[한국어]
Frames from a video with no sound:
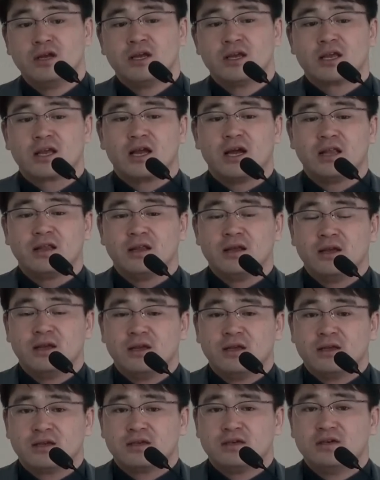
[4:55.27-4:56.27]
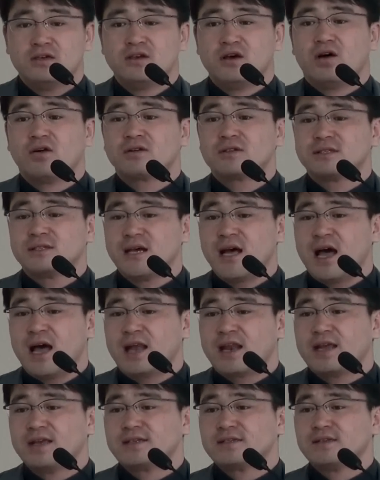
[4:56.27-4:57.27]
그러니까 그 역사
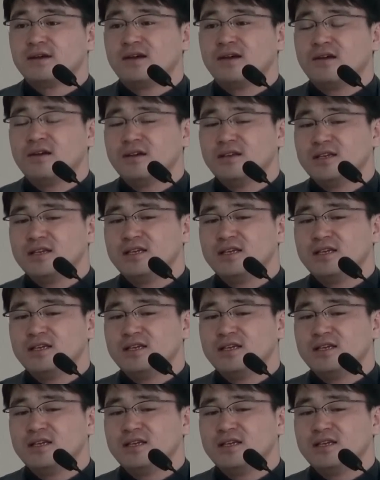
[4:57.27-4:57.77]
안에서